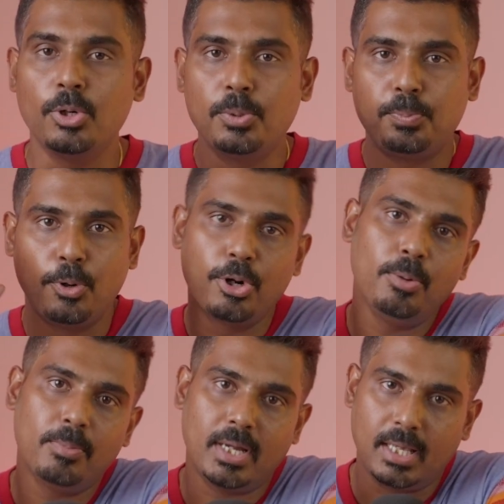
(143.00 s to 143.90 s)
ஒரு
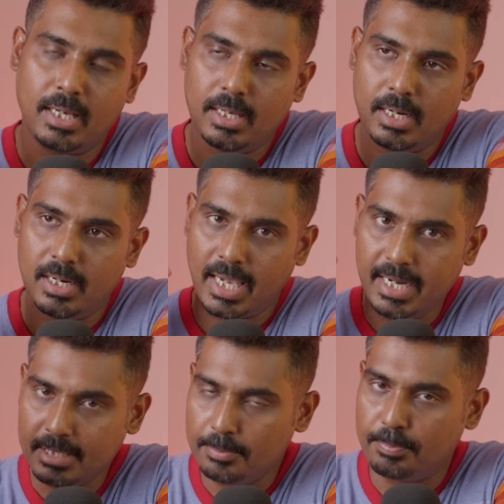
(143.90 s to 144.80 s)
பொருள் மேலே
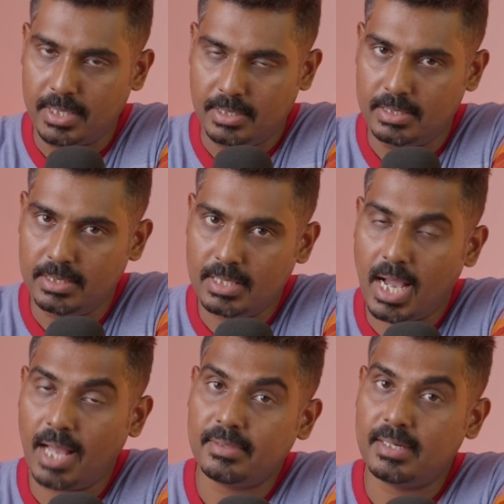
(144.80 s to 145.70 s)
லைட்டு பட்டு
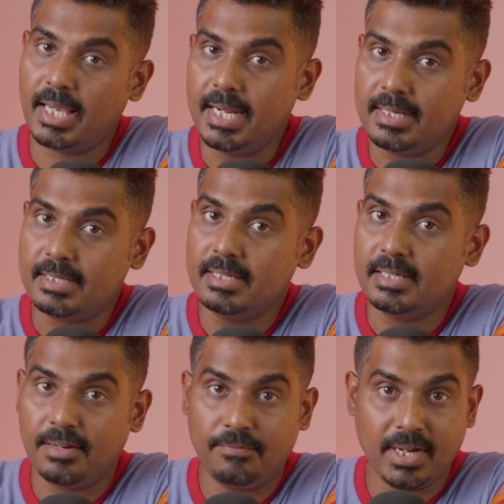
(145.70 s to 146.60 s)
அந்த லைட்டு
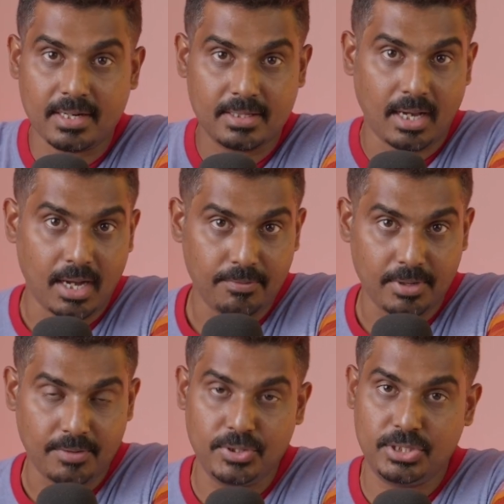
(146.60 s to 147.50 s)
ரிஃப்ளெக்ட்
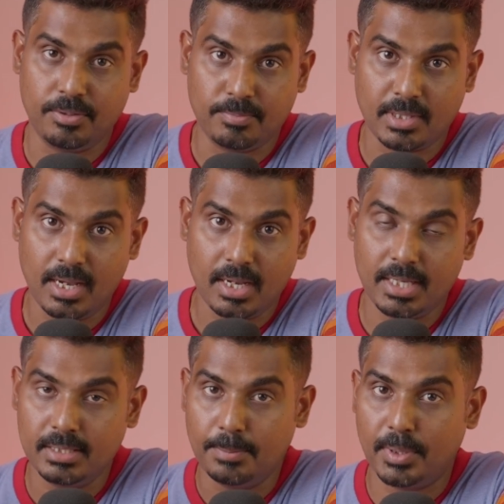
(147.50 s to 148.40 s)
ஆகிற விஷயம்தான்
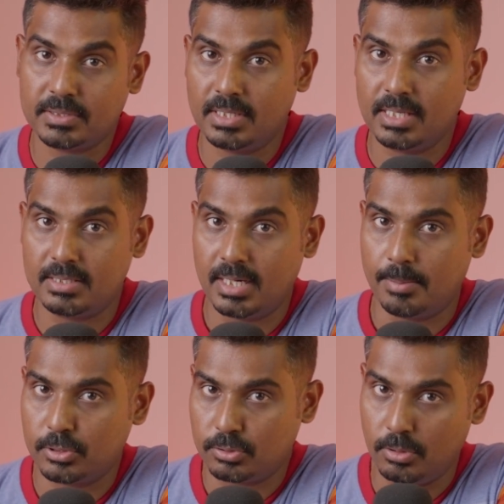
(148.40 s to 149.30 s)
இந்த பர்சன்டேஜில்
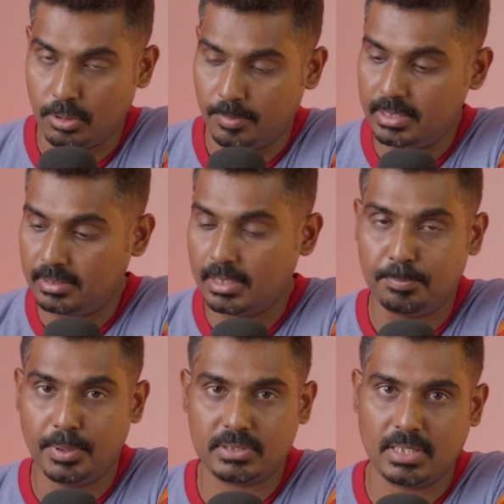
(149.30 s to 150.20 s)
நம்ம சொல்கிறோம் இத்தனை
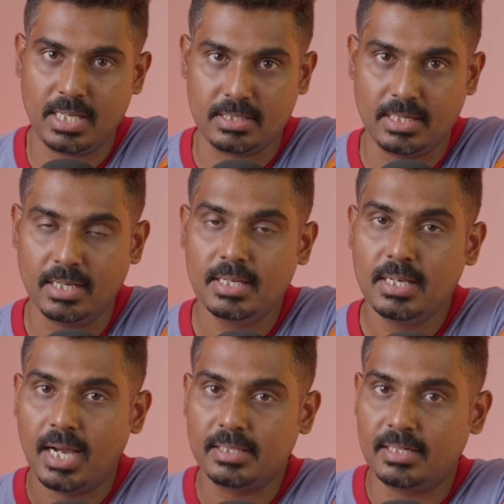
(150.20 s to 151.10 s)
பர்சன்டேஜில்
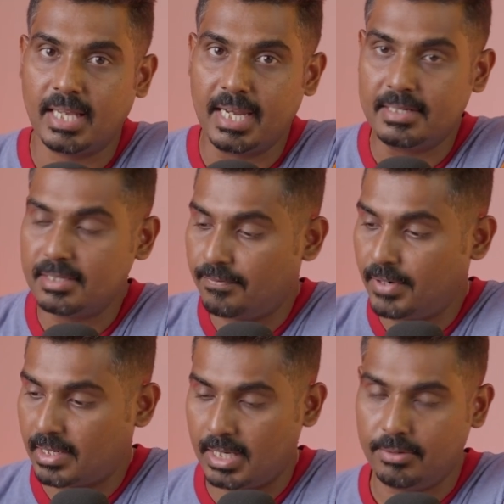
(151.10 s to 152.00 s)
அந்த லைட்டு
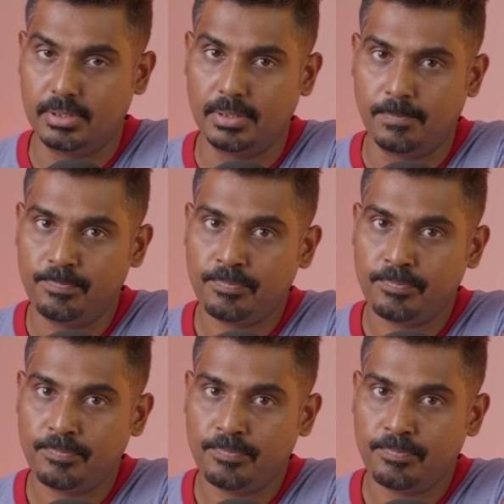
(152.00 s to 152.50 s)
ரிஃப்ளெக்ட் ஆகுது